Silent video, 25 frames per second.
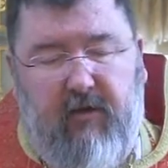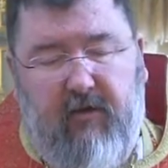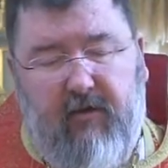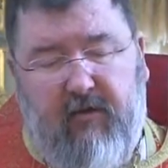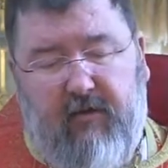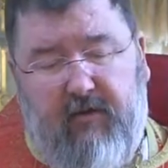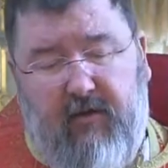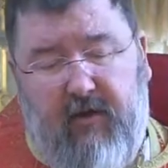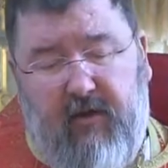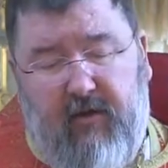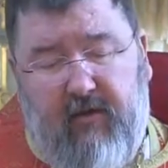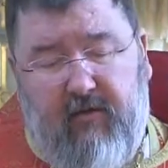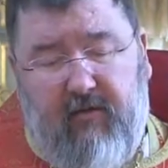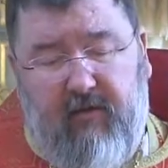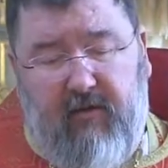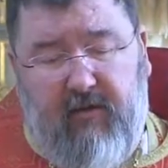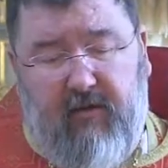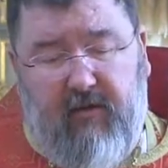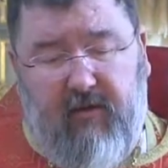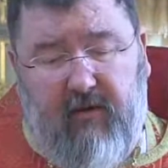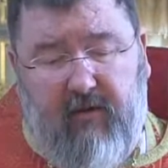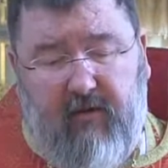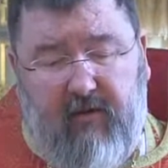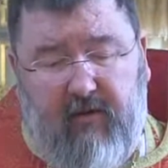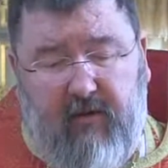
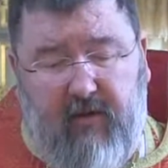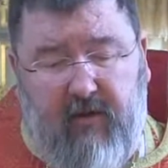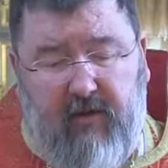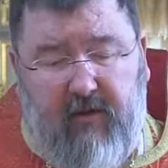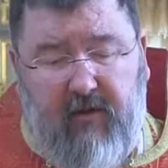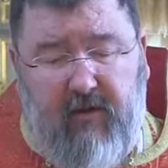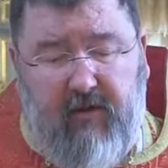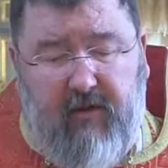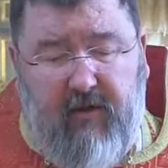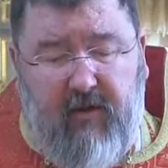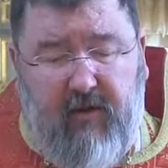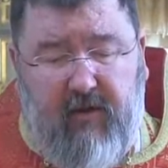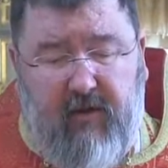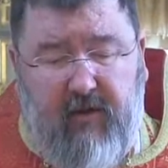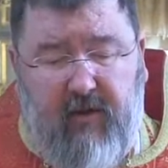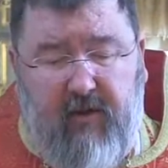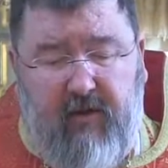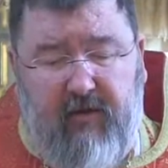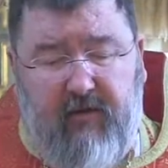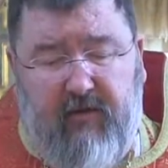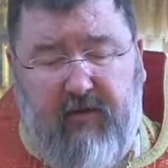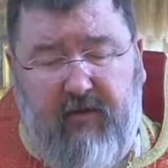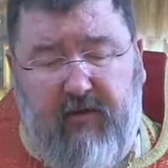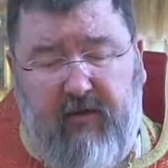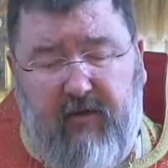Церкви дана
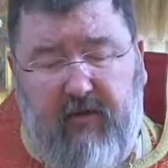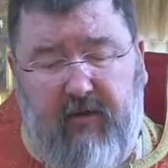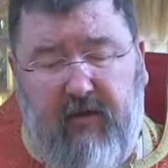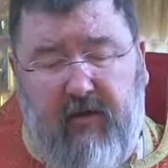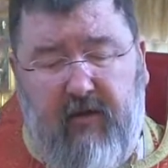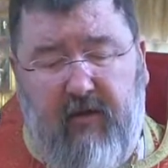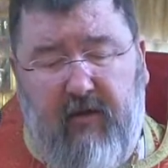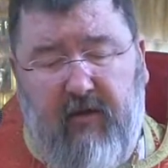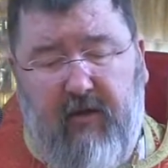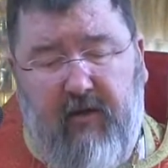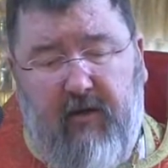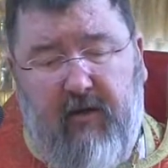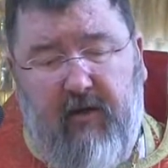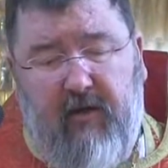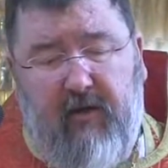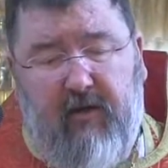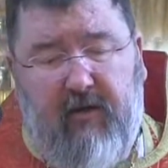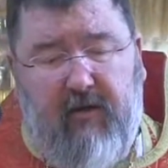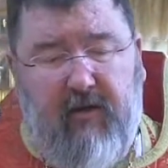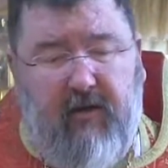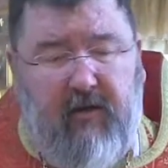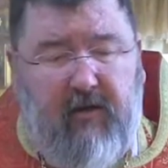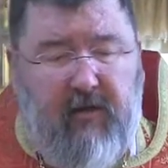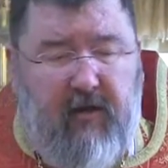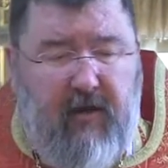такая сила и
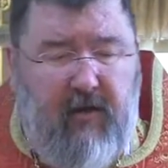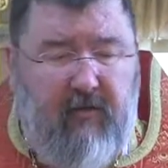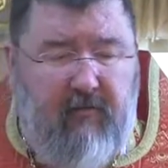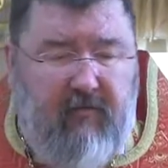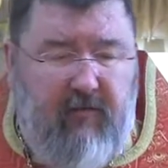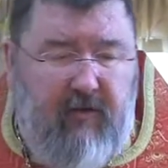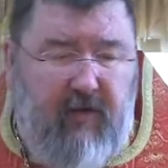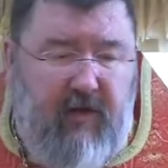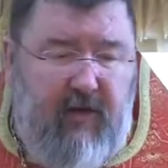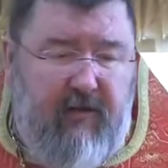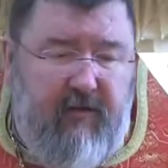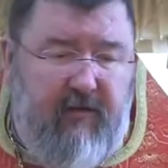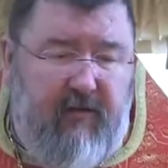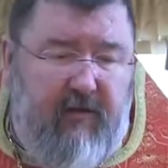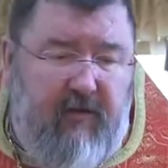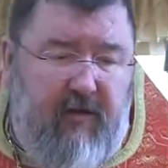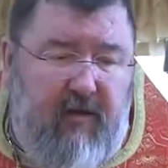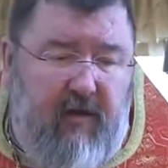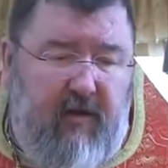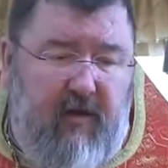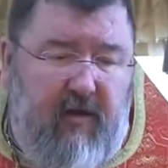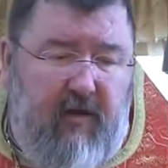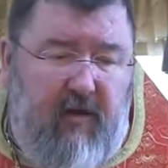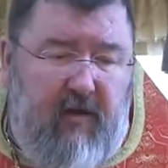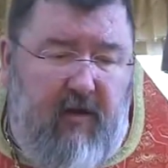такая власть
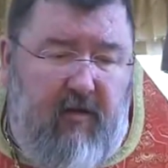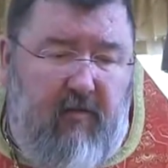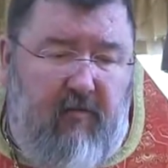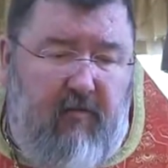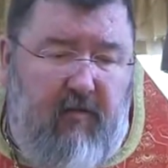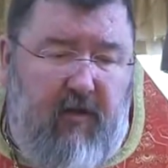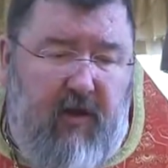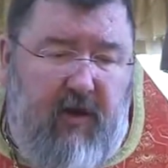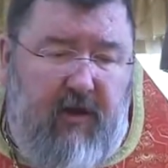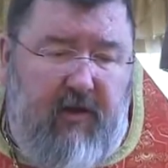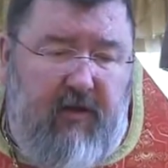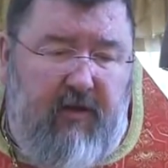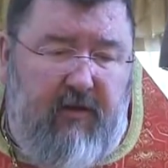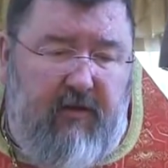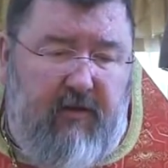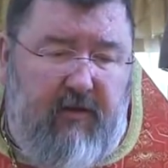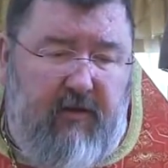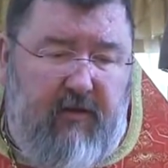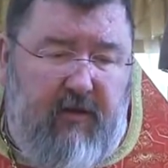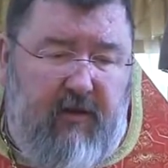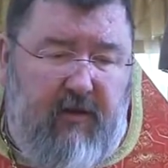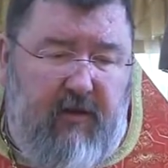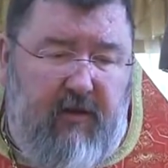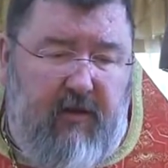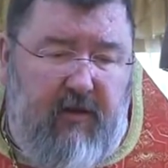
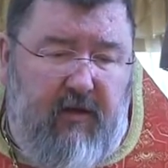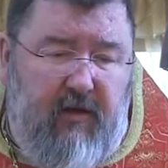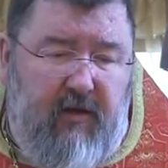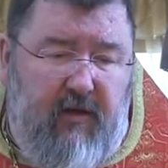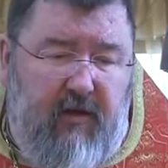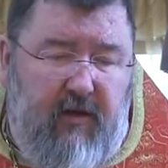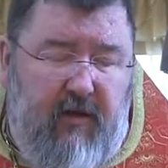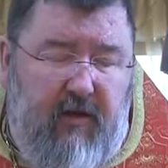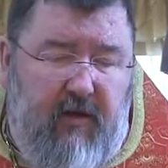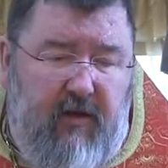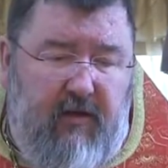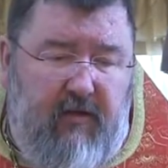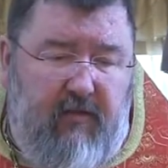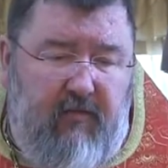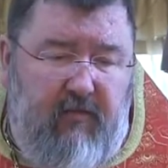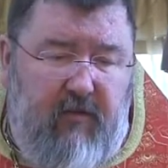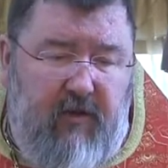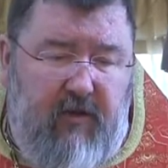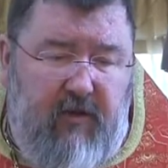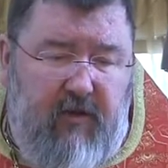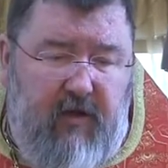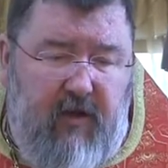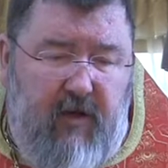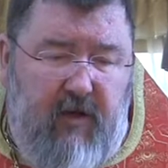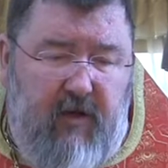молиться,
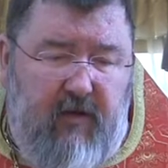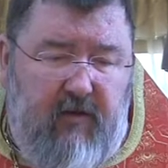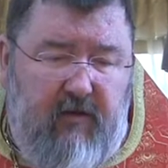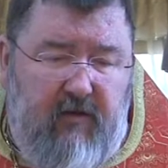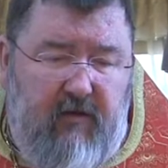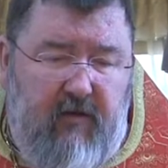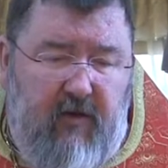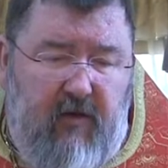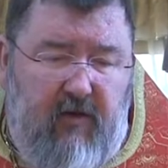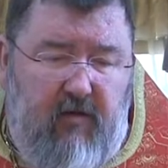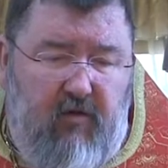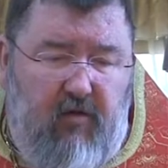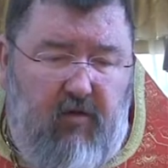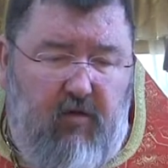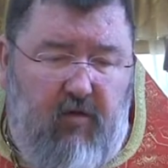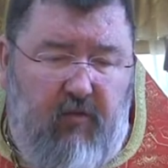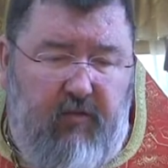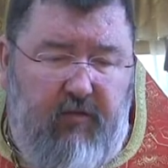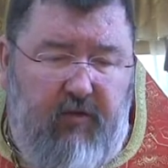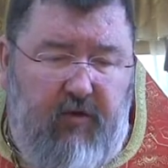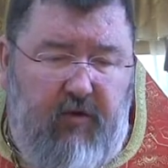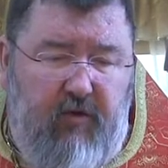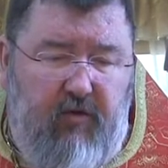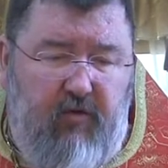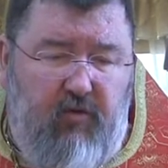изменяя
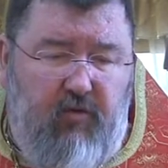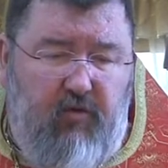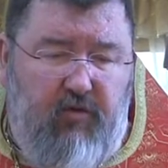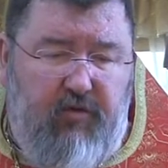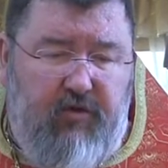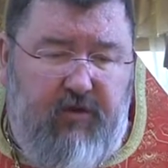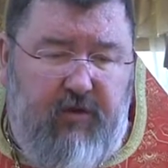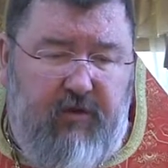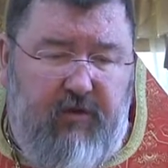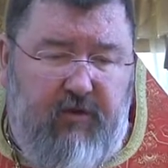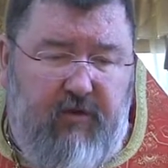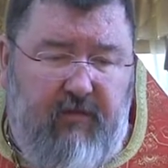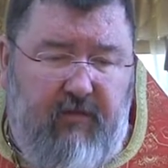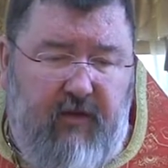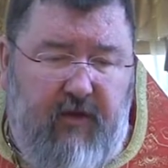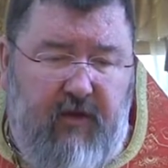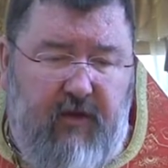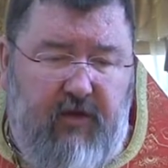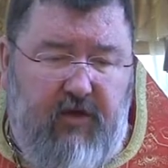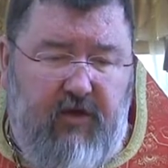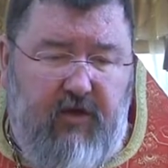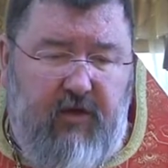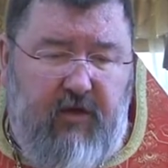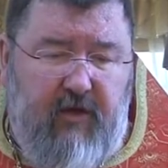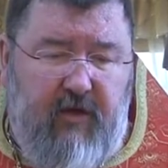загробную участь
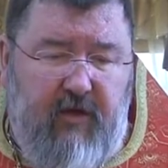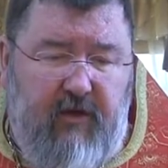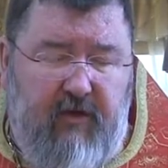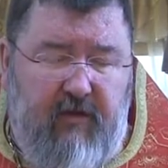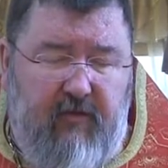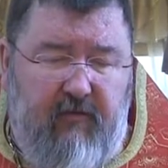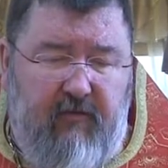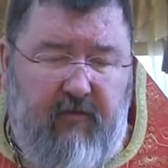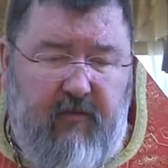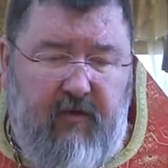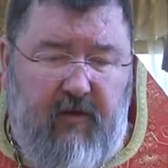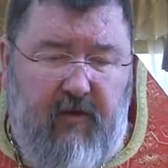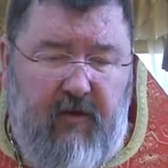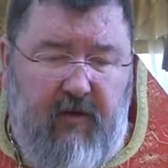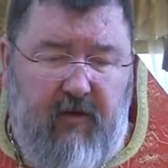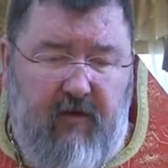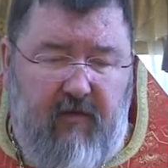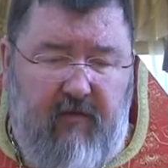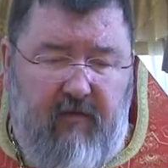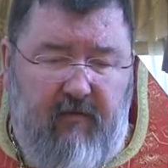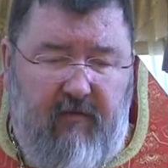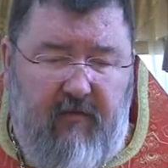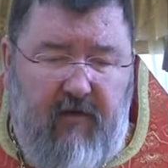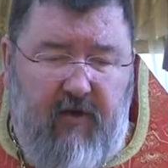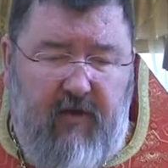своих членов,
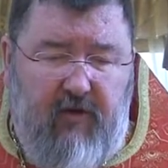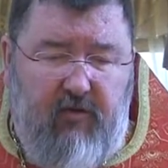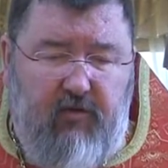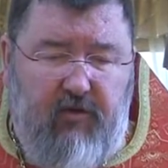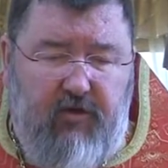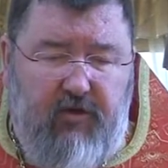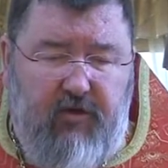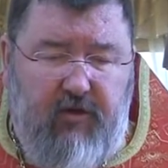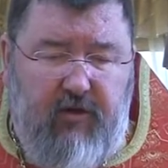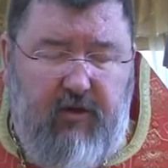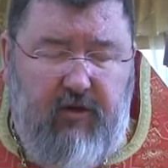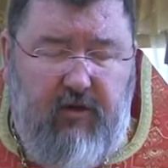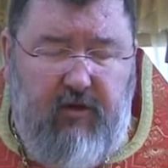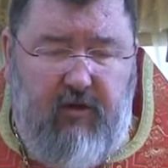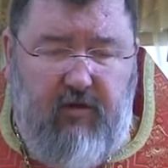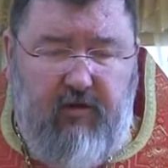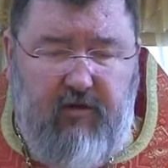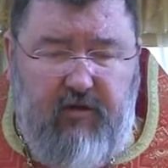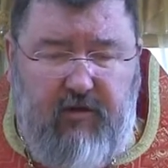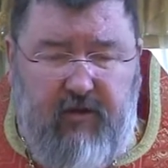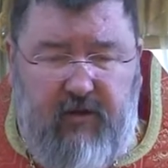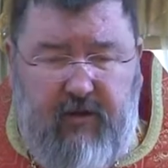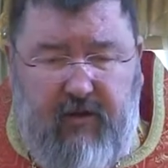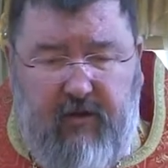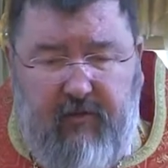верующих
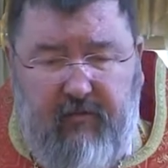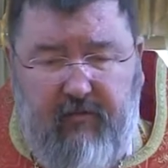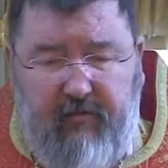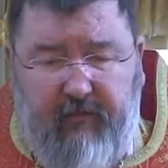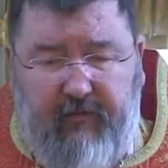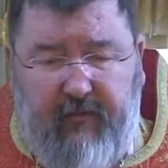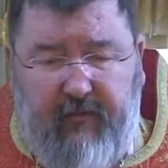людей.